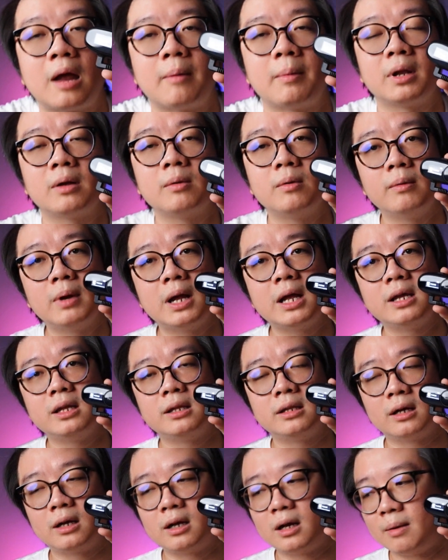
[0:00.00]
มันพูดว่า
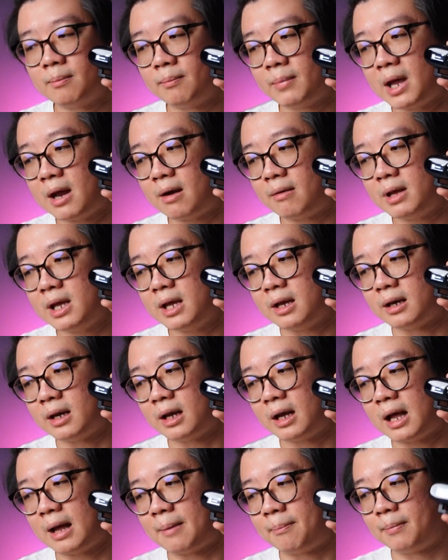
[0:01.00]
intercom pairing
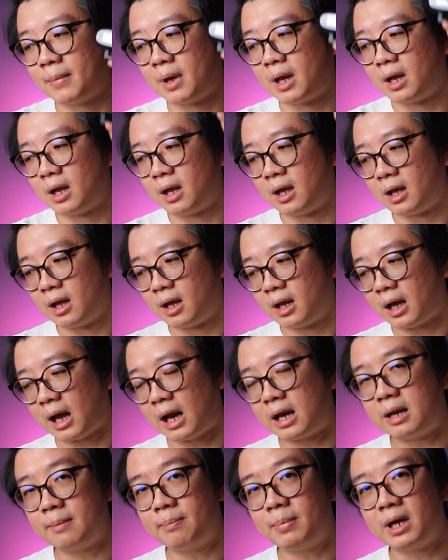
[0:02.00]
นะครับอั
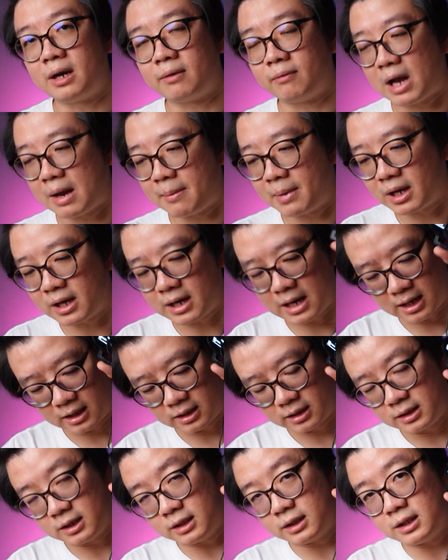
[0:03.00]
นนี้เปิดไว้มันก็ดัง
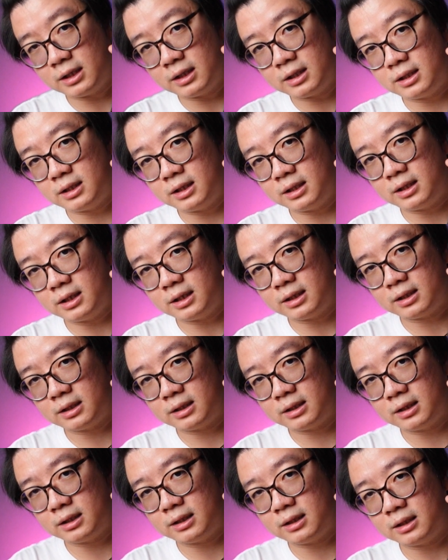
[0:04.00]
ตึ๊ดตึ๊ดตึ๊ด
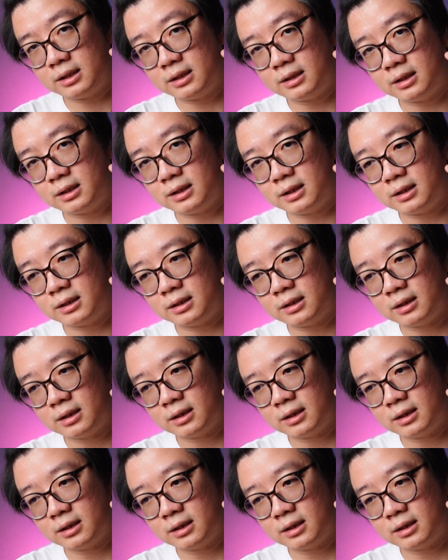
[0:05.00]
ตึ๊ดตึ๊ดตึ๊ดตึ๊ด